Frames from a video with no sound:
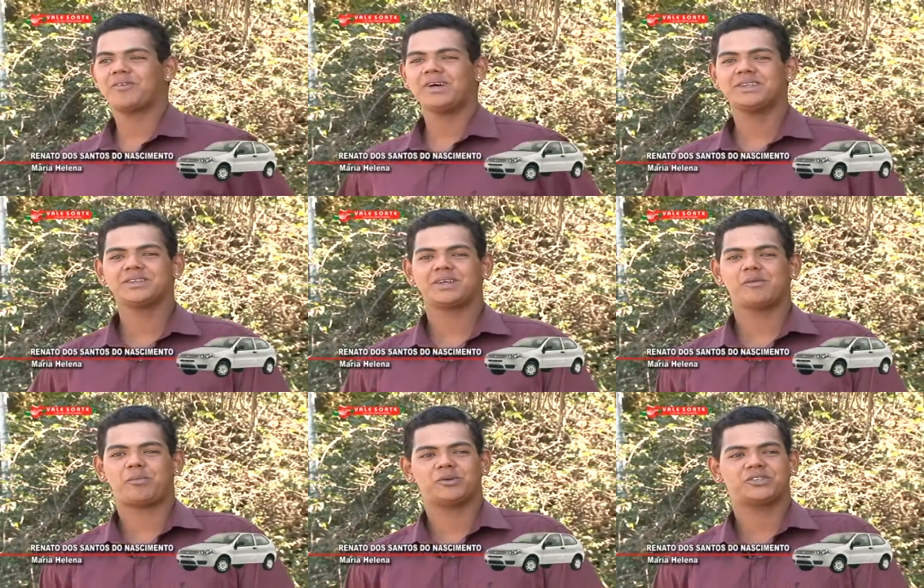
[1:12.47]
fazer, não
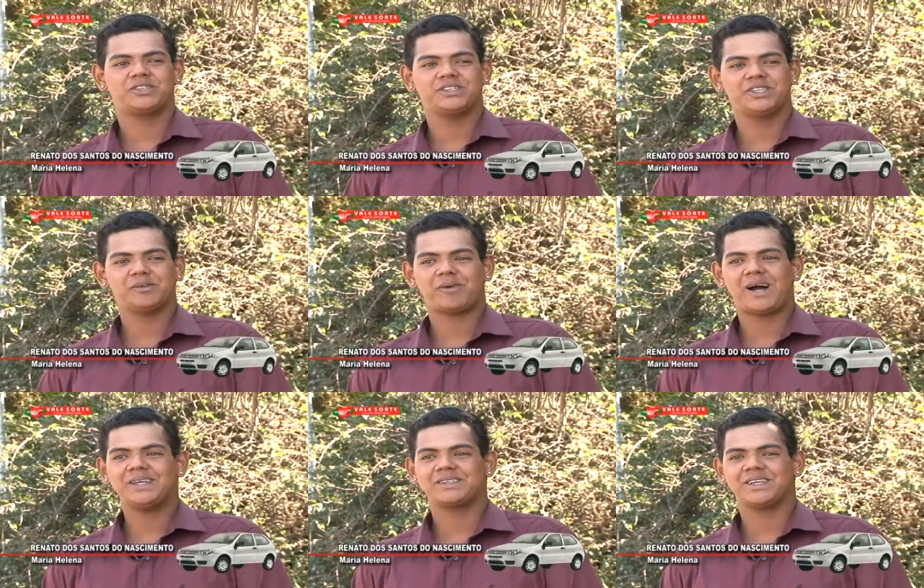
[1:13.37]
sabia pra onde que ia
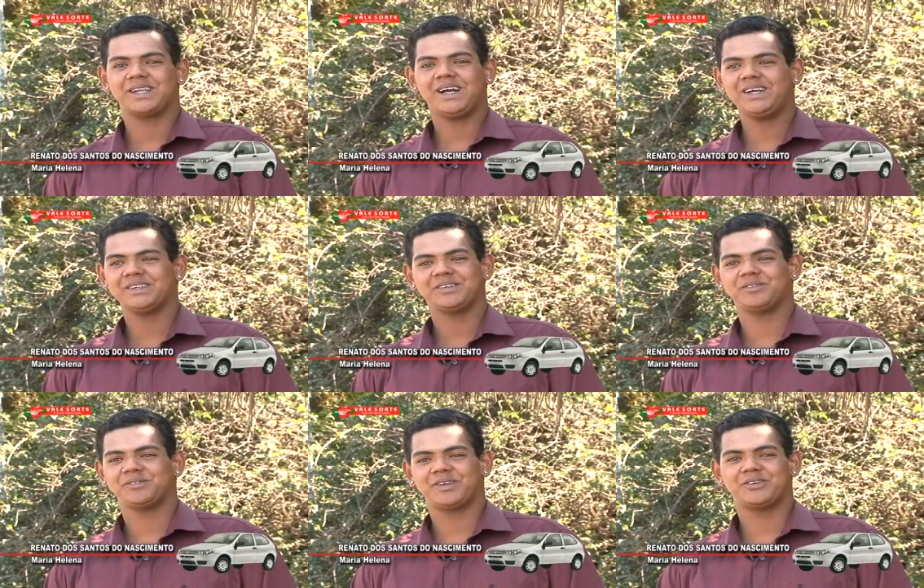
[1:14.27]
mais, sei lá.
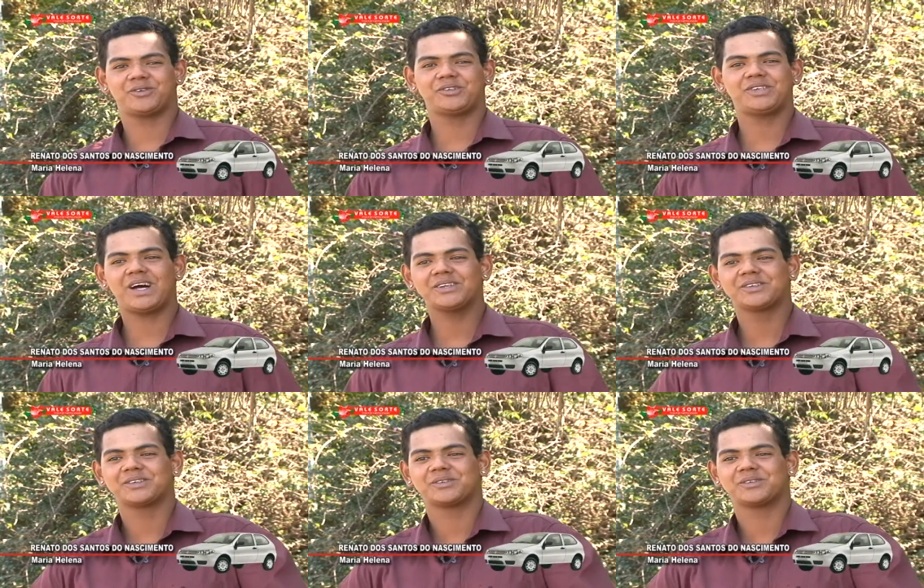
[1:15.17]
Fiquei desnorteado.